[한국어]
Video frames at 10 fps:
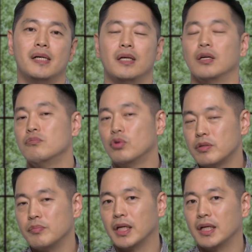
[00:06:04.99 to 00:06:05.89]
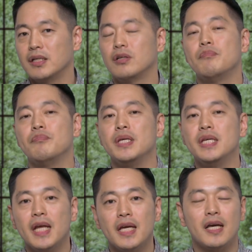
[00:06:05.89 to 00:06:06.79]
이건 무엇입니까? 이건
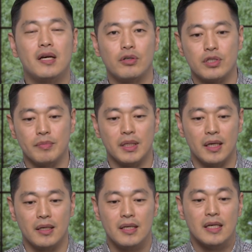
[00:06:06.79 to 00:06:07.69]
미래에 대한 것입니다.